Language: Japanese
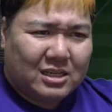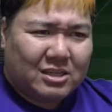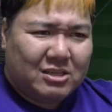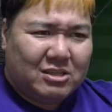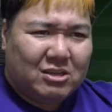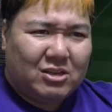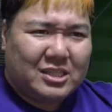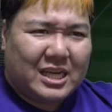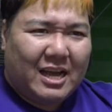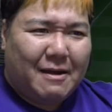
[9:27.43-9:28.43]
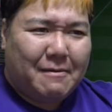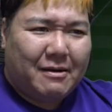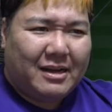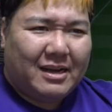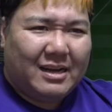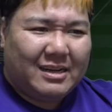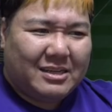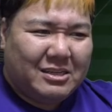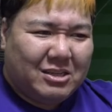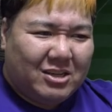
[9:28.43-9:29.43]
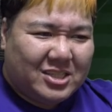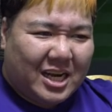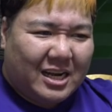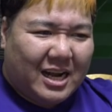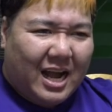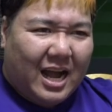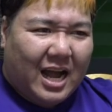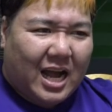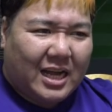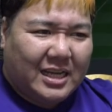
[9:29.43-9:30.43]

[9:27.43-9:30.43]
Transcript: 牛丼ちゃん、牛丼ちゃんか。